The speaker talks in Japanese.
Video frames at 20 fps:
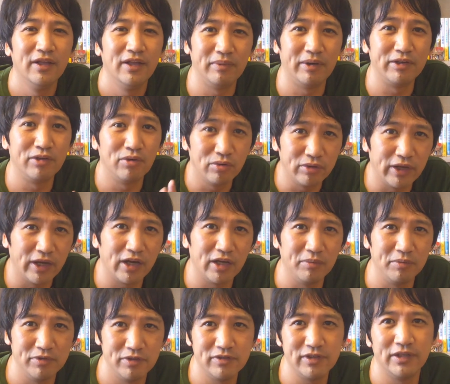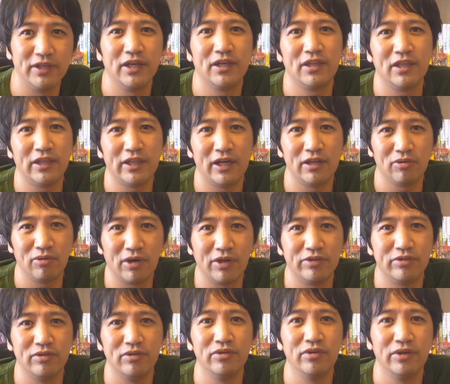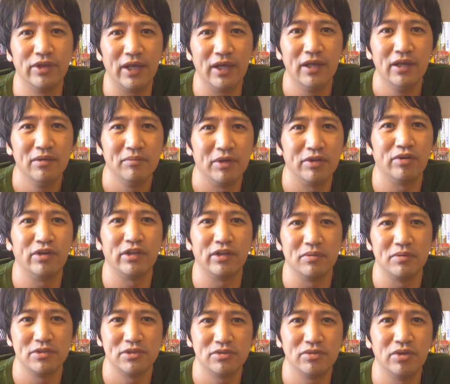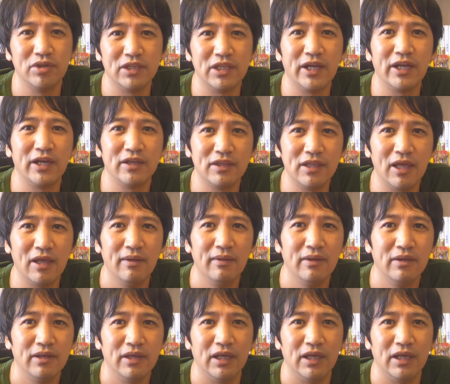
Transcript: まあ、日本の中でも実はできてたりとかするので、まあ、その辺りも知っていただいて、